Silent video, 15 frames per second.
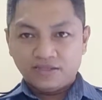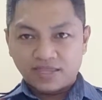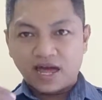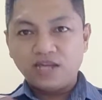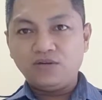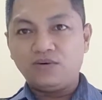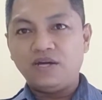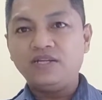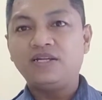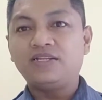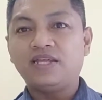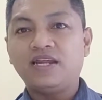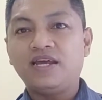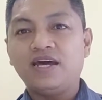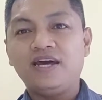Tayo ay
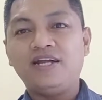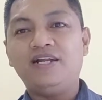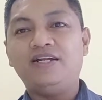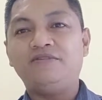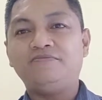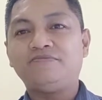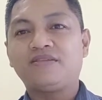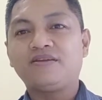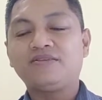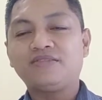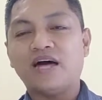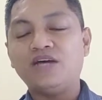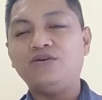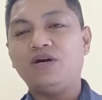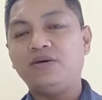Natanael.
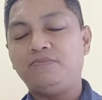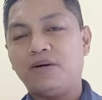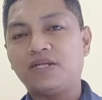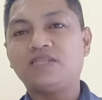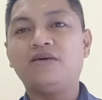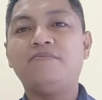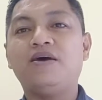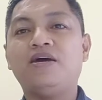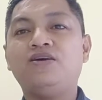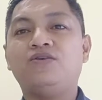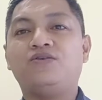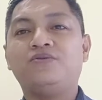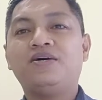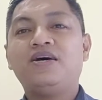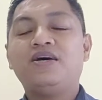Tayo ay
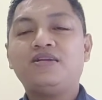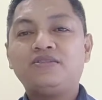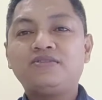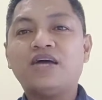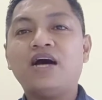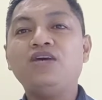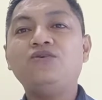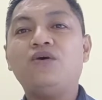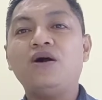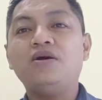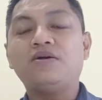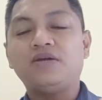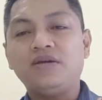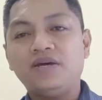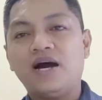Bartimeo tayo
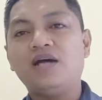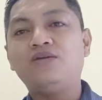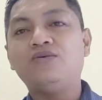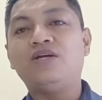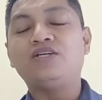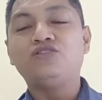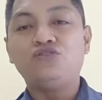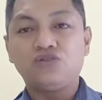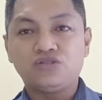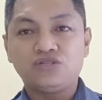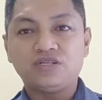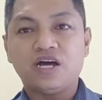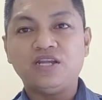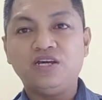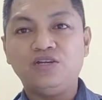ay regalo ng
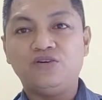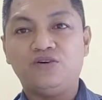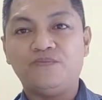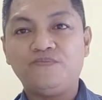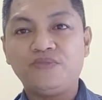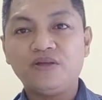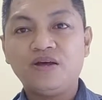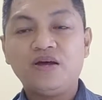Diyos kanino?